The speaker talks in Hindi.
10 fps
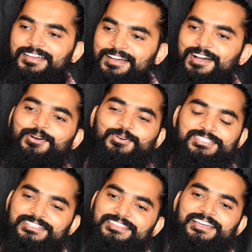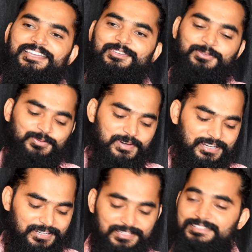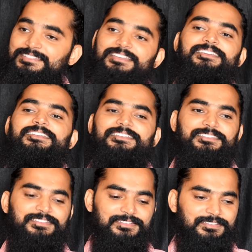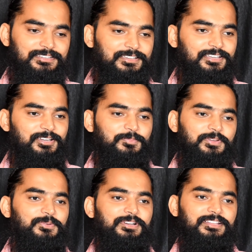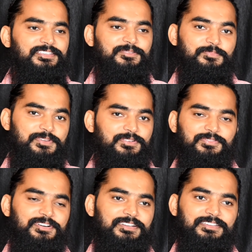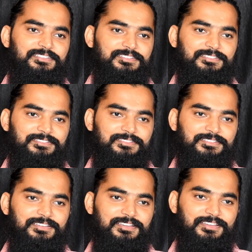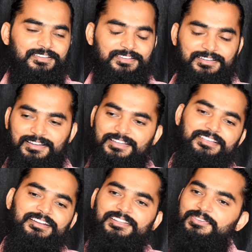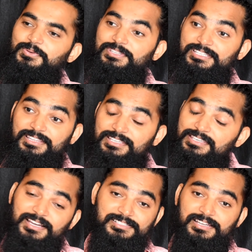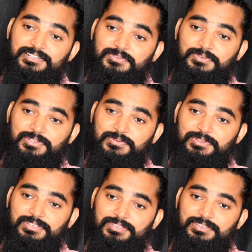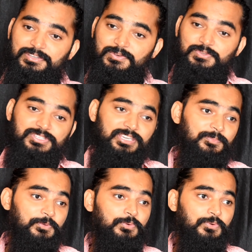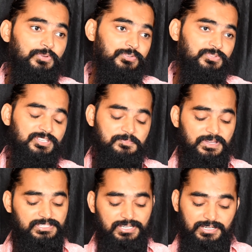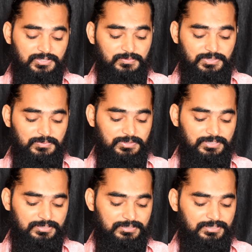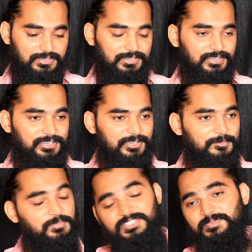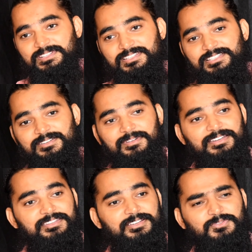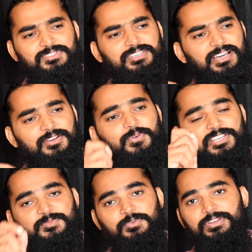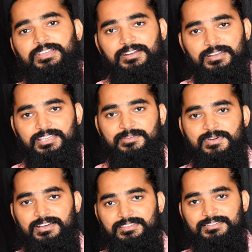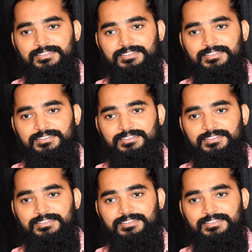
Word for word: हाँ हो सकता है कि वो तुम्हारे लिए सही नहीं थी पर वो लड़की बेवफा नहीं थी आखिर लड़कियों की ज़िंदगी आसान क्यों नहीं होती उसके अपनों को ही उसकी पहचान क्यों नहीं होती बचपन से जवानी तक उसकी हर ख्वाहिश पूरी करने के बाद